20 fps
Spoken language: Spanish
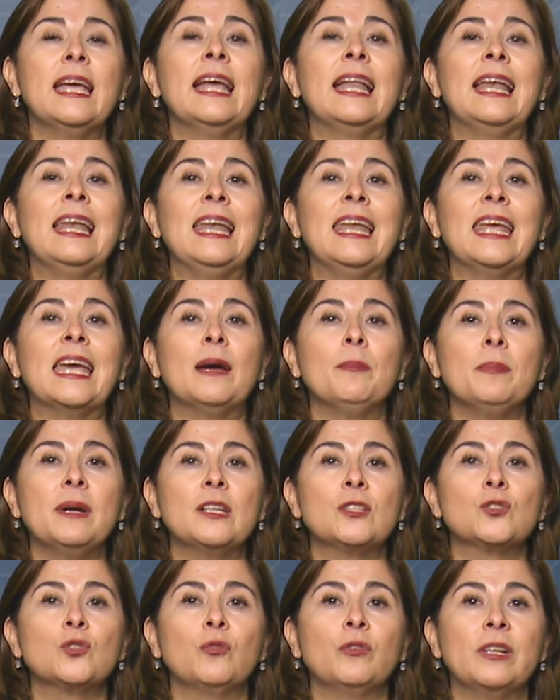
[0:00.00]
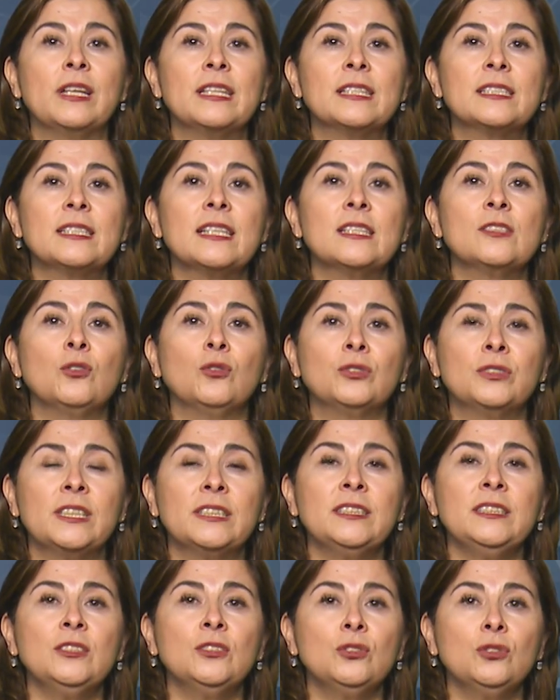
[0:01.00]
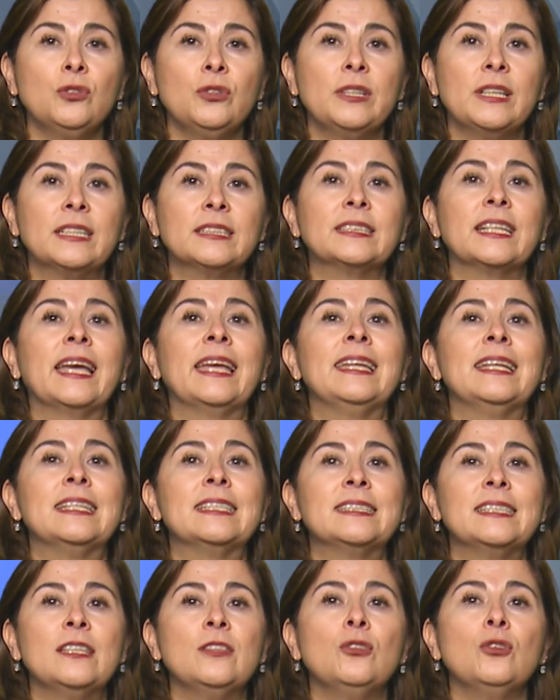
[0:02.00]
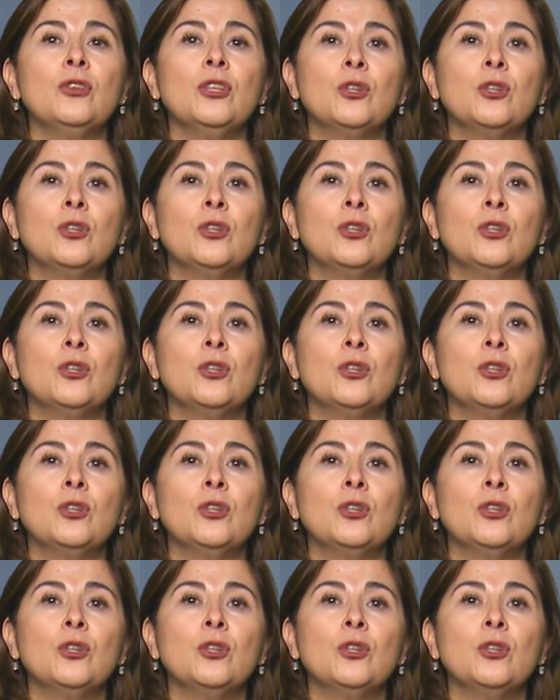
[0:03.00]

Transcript: Lea más sobre estas otras historias en el Centro de